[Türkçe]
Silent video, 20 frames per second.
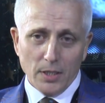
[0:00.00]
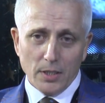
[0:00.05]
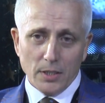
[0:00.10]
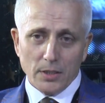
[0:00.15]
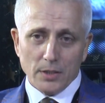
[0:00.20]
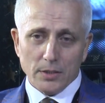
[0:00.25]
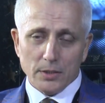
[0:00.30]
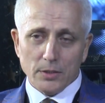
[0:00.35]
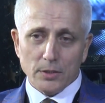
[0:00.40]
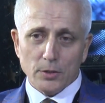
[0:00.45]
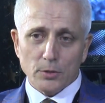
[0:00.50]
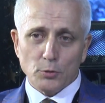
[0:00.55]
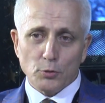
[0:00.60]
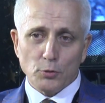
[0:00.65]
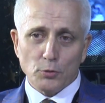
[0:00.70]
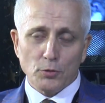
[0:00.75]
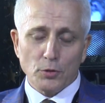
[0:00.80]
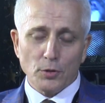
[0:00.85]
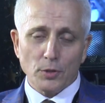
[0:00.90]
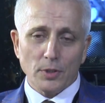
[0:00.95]
E,
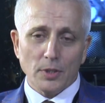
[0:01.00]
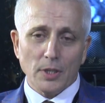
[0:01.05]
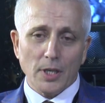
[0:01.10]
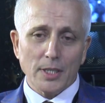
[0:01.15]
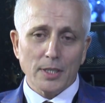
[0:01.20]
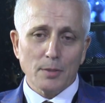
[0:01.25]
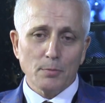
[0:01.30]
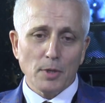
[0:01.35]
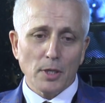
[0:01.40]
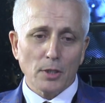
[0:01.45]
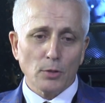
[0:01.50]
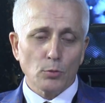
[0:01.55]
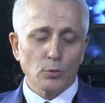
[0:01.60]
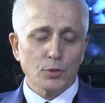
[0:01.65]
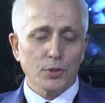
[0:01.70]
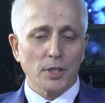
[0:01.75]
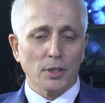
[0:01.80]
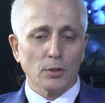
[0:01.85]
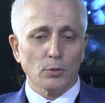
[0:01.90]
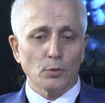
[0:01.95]
çünkü gayrimenkul
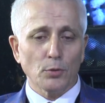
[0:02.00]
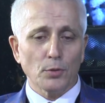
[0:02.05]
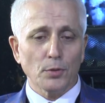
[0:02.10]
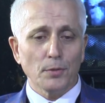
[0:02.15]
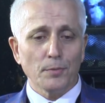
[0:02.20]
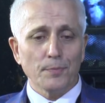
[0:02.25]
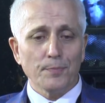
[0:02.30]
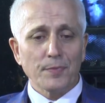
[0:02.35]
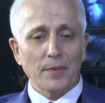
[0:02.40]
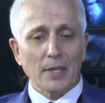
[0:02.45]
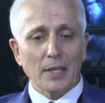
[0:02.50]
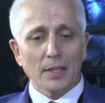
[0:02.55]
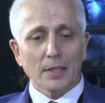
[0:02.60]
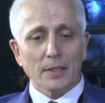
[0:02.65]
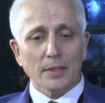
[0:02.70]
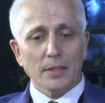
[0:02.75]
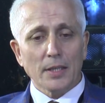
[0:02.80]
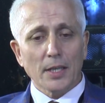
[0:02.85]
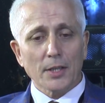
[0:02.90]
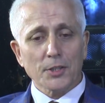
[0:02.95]
sektörü
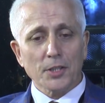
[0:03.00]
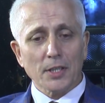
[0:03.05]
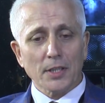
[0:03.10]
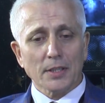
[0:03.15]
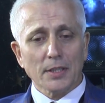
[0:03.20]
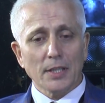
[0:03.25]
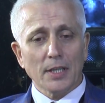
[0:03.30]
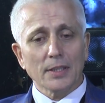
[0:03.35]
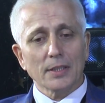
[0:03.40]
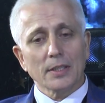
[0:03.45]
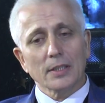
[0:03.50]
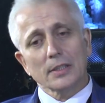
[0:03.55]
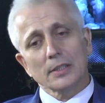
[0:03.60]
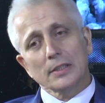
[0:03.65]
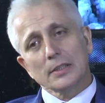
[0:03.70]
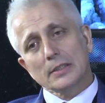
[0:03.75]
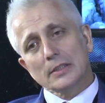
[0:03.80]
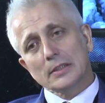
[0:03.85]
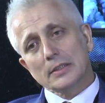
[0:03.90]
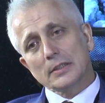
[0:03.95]
gerçekten
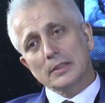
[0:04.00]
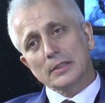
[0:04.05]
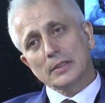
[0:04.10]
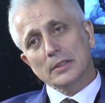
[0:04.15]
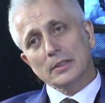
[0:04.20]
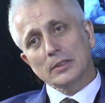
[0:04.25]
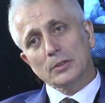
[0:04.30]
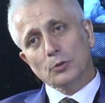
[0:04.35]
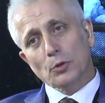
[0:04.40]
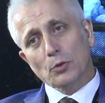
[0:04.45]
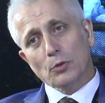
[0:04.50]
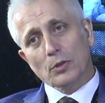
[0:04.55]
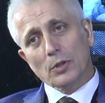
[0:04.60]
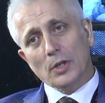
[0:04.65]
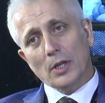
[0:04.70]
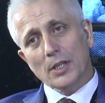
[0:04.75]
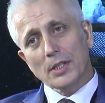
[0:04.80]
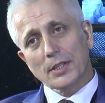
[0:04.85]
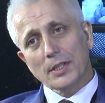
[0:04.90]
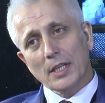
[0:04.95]
e, çok
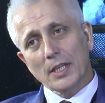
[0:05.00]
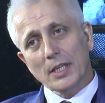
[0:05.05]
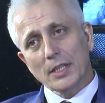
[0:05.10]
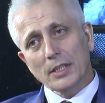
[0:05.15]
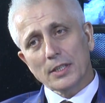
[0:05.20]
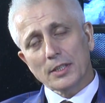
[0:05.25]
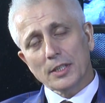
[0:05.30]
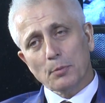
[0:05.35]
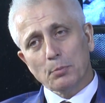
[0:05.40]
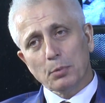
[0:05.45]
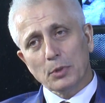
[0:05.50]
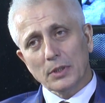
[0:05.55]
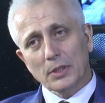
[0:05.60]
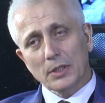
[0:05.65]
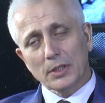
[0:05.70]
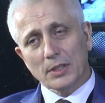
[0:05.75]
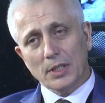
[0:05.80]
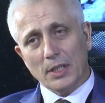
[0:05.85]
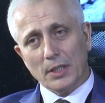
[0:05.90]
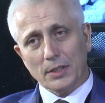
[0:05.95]
kaliteli
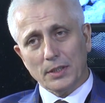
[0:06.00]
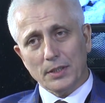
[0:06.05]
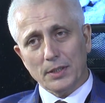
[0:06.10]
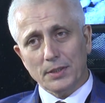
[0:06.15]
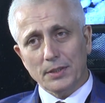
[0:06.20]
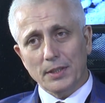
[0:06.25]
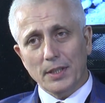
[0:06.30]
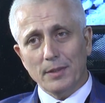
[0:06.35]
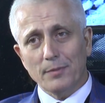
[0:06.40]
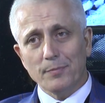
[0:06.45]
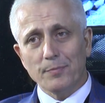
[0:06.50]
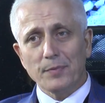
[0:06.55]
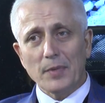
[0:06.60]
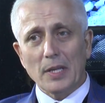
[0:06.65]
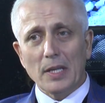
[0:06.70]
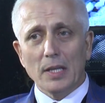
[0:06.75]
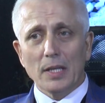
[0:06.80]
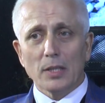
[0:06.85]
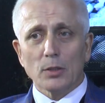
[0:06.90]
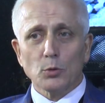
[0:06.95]
yapıldığı takdirde
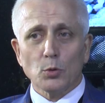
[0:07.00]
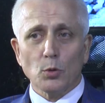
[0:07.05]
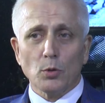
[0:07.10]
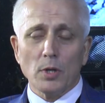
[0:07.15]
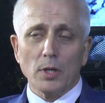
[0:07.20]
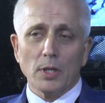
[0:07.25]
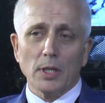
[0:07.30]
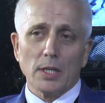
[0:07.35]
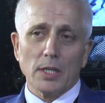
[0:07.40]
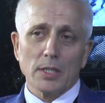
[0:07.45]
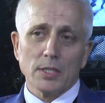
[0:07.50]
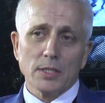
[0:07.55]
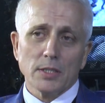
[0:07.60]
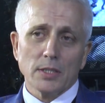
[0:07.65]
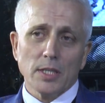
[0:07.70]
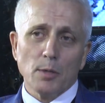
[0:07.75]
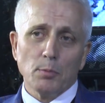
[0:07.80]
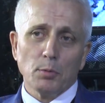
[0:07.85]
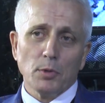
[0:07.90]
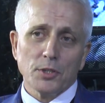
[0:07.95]
sokak
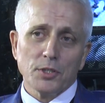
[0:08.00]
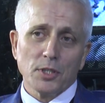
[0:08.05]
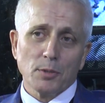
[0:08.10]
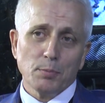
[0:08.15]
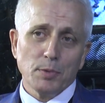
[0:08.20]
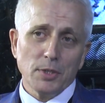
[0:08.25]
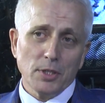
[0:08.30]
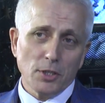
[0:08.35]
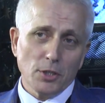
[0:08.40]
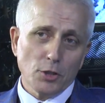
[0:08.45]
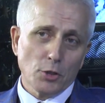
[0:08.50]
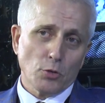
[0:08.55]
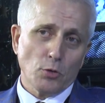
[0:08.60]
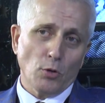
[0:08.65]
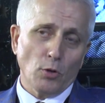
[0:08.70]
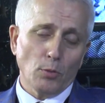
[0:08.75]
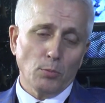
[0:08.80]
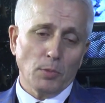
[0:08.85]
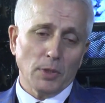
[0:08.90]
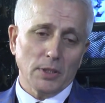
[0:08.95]
arasında yapılacak bir iş
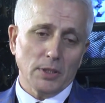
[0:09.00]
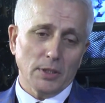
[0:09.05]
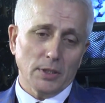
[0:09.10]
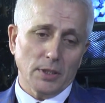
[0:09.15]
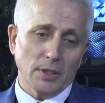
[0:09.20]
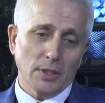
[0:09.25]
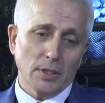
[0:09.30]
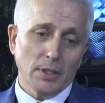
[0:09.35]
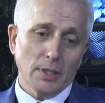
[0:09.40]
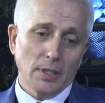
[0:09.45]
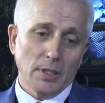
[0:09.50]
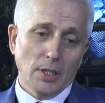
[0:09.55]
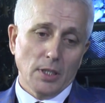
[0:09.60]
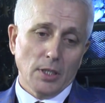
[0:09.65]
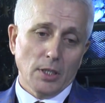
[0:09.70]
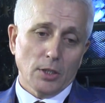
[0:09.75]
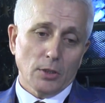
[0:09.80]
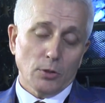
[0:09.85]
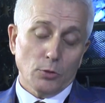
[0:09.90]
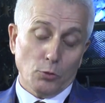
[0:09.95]
olmadığını,
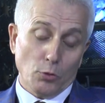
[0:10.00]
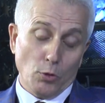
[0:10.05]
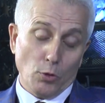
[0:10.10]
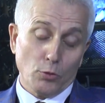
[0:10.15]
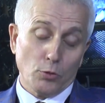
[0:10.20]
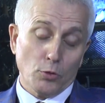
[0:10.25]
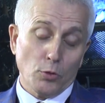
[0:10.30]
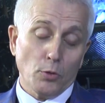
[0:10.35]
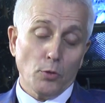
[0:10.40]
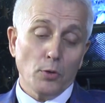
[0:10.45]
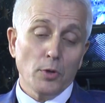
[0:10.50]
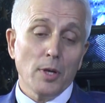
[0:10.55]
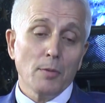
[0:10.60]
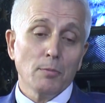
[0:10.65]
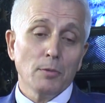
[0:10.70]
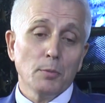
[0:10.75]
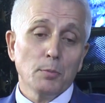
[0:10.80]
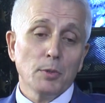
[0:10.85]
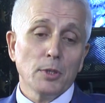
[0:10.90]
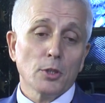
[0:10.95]
çok çok
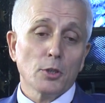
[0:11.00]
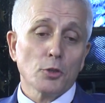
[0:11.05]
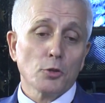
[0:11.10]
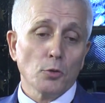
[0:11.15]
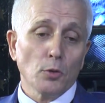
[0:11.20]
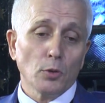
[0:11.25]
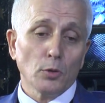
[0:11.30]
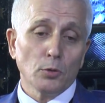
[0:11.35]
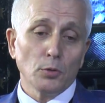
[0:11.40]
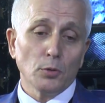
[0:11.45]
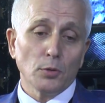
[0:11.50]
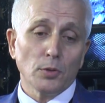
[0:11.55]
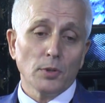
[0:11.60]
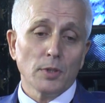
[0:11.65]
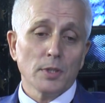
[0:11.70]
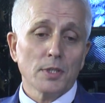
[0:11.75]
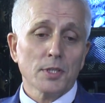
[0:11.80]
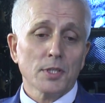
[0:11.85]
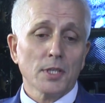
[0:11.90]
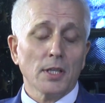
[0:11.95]
önemli bir iş olduğunu,
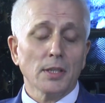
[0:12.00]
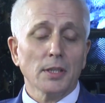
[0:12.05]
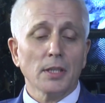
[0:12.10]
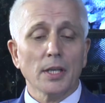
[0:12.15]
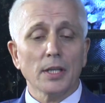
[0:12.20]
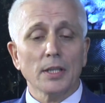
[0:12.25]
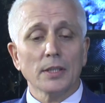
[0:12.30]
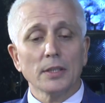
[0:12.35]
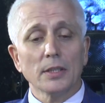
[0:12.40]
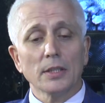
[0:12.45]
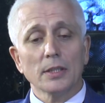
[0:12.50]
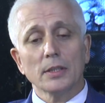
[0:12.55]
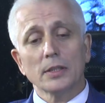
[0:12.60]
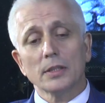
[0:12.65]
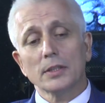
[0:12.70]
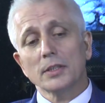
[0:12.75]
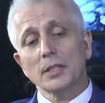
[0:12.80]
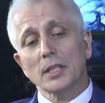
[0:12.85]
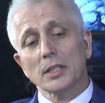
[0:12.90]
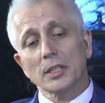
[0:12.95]
insanların e,
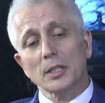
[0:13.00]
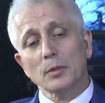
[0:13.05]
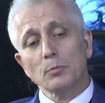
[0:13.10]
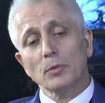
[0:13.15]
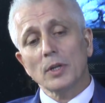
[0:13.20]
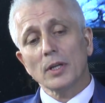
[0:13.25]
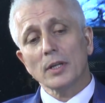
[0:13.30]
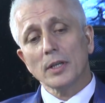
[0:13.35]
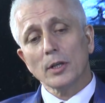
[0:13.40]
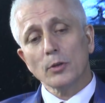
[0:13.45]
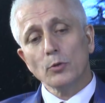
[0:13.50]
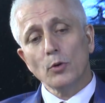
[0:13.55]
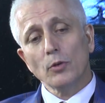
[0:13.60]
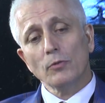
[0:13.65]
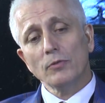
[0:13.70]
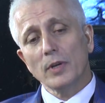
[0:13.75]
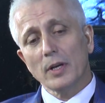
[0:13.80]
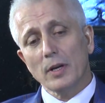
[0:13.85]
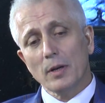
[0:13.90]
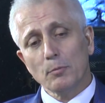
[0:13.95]
yatırımlarına
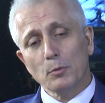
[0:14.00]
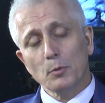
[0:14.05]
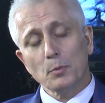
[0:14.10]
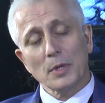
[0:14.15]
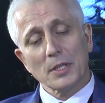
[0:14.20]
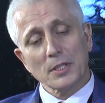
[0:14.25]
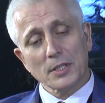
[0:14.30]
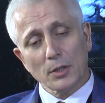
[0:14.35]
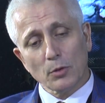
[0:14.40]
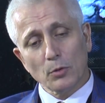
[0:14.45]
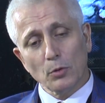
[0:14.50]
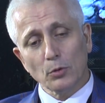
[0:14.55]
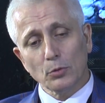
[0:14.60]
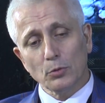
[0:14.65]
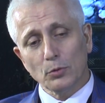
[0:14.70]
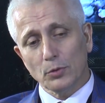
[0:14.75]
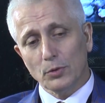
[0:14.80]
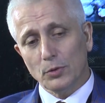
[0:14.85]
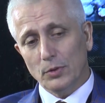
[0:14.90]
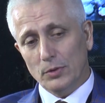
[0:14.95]
yön veren bir meslek
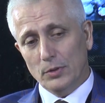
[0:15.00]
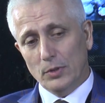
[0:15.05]
olduğunu